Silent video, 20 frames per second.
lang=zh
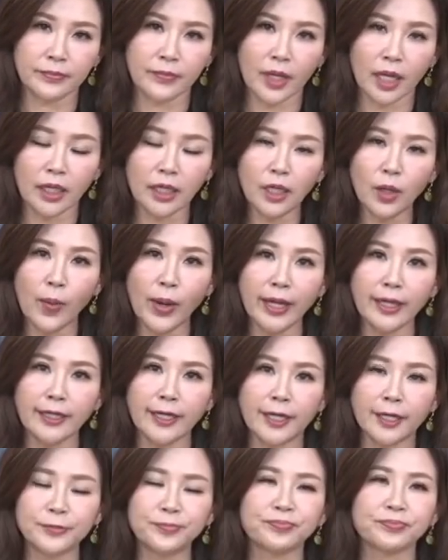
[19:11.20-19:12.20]
因为
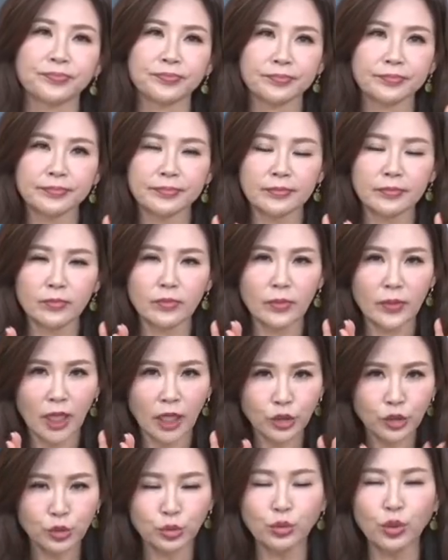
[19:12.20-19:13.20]
呢，
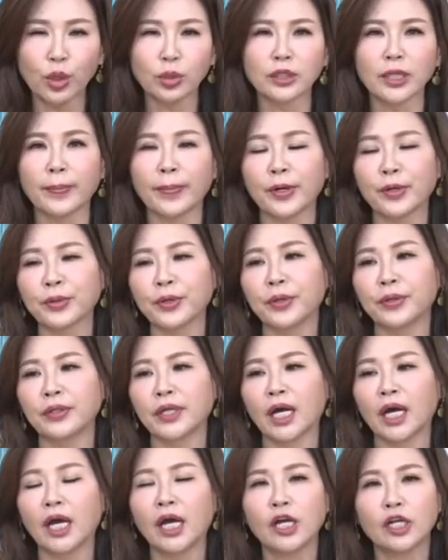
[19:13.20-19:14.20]
属狗的朋友
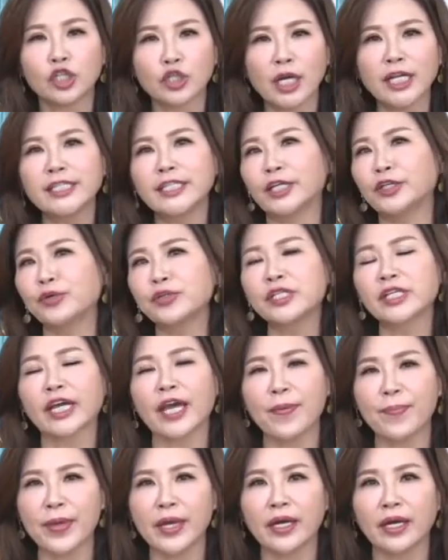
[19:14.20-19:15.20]
呢，赚钱都是
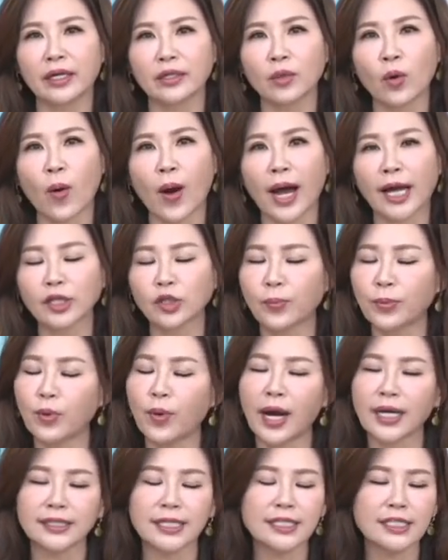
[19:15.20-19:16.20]
给别人花，都不
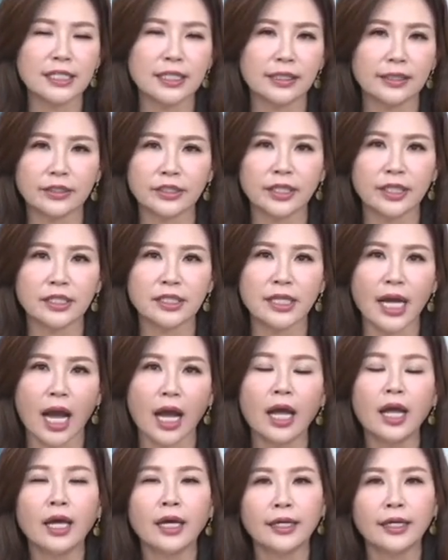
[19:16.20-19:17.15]
花在自己的身上。